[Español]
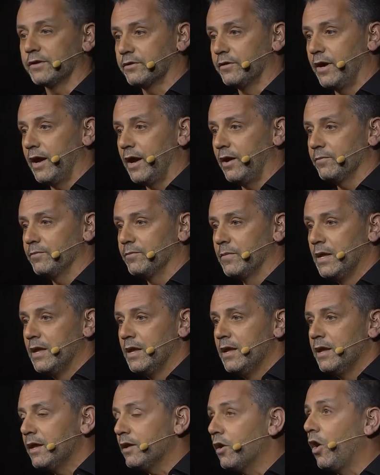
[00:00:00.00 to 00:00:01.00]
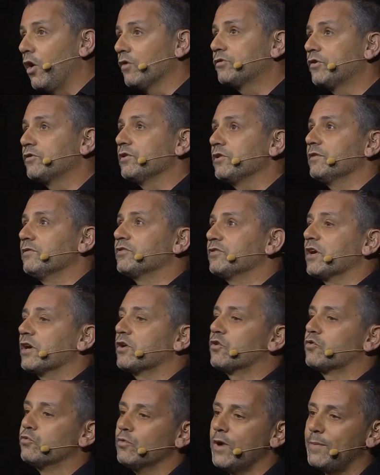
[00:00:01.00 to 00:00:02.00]
cosa que pues esto
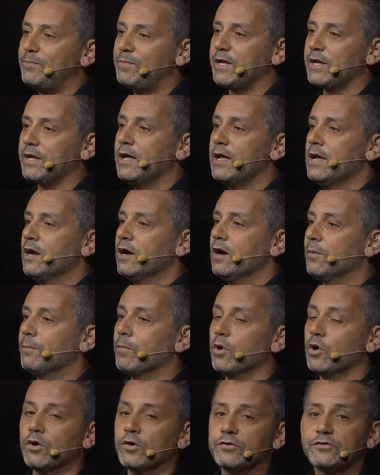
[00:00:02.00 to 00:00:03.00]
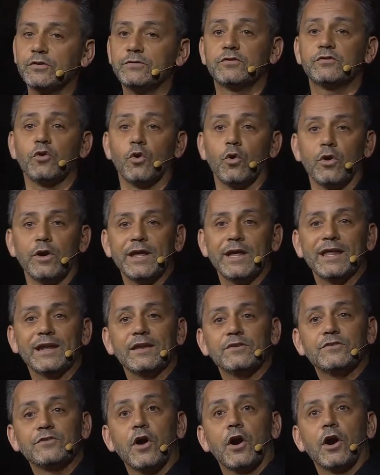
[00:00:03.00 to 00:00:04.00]
sí está casi
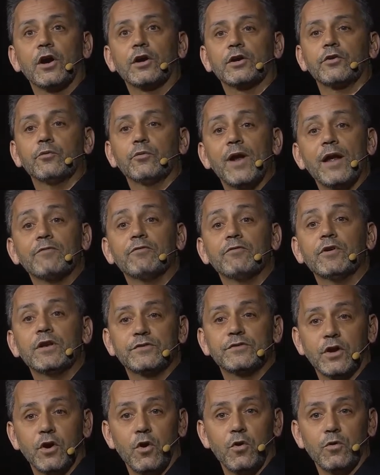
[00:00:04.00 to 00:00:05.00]
100% confirmado.